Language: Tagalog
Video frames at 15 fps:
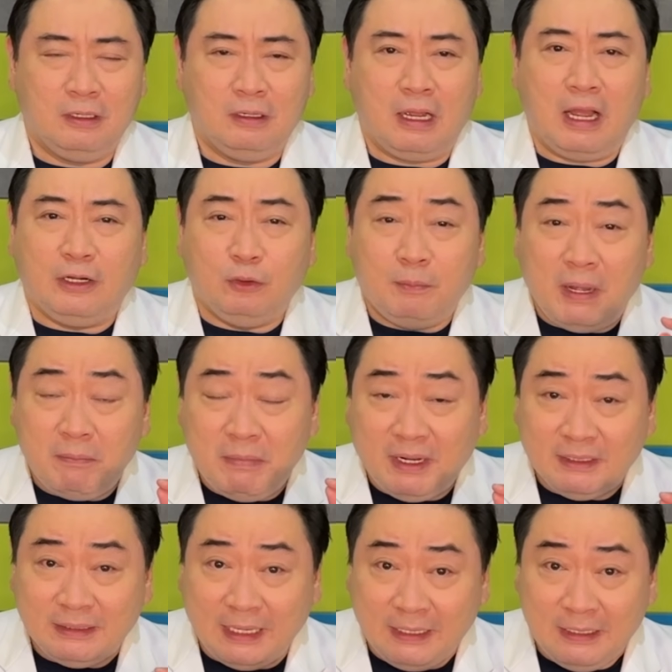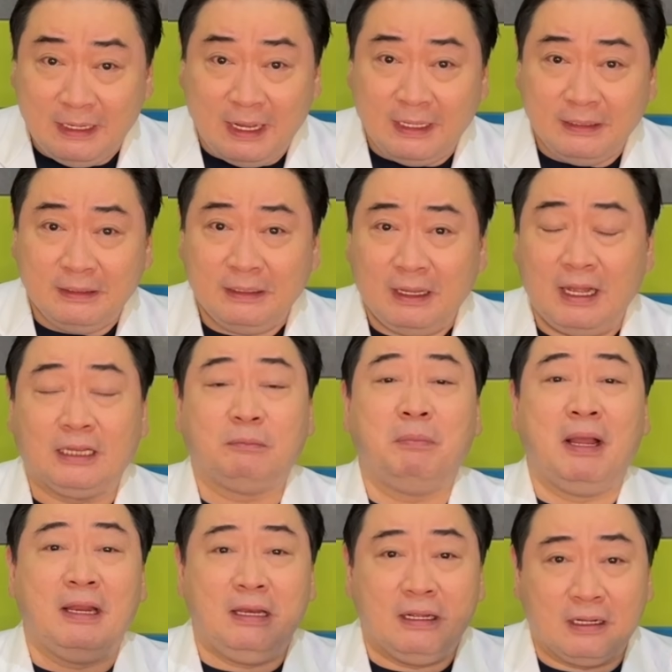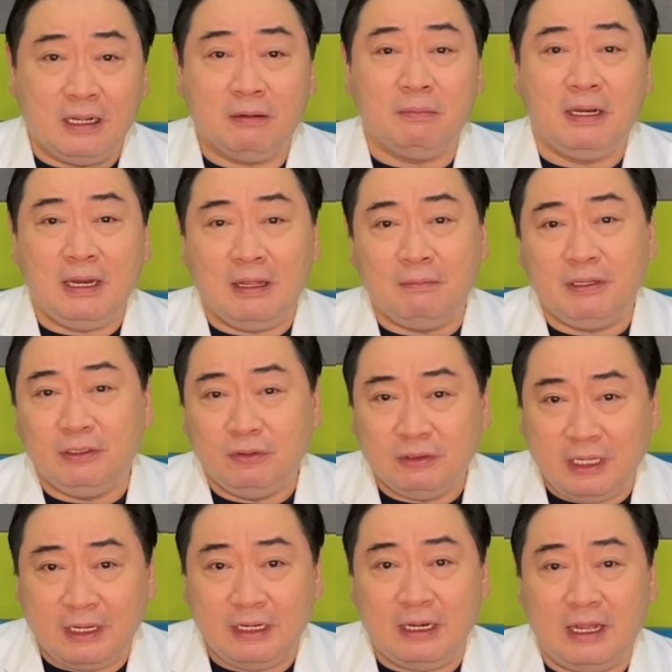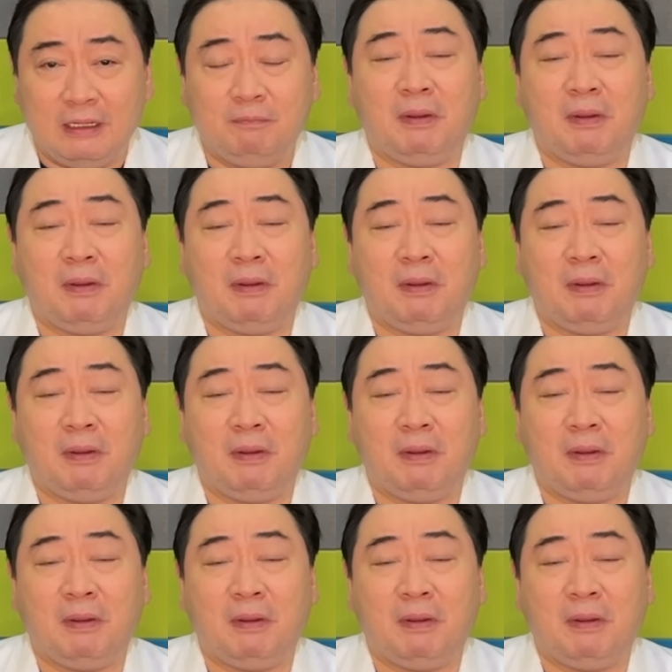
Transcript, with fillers: Ano ba mga dahilan? At mahalagang malaman yung dahilan